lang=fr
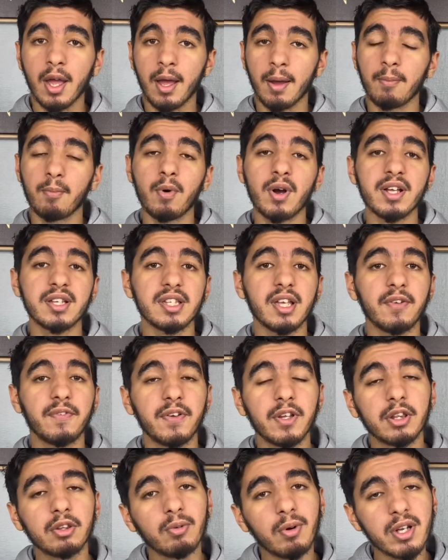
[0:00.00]
Moi, ça
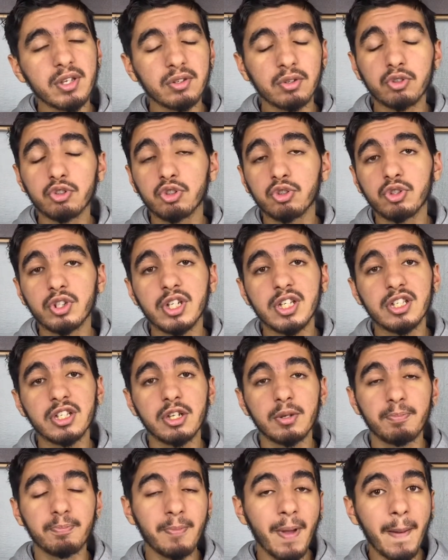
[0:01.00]
fait trois ans que j'utilise
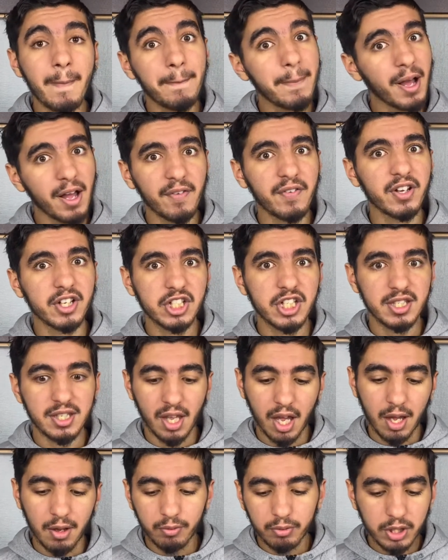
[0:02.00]
le même parfum de chez
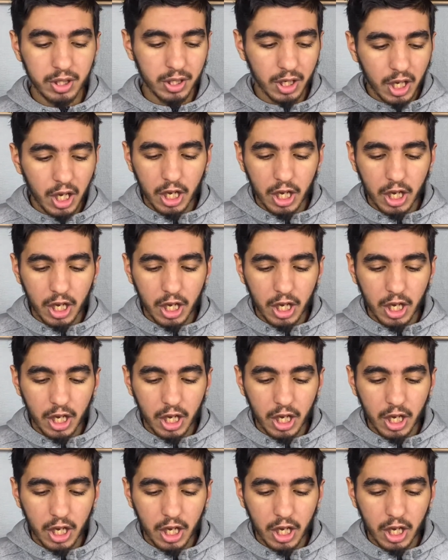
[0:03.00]
Zara, oui.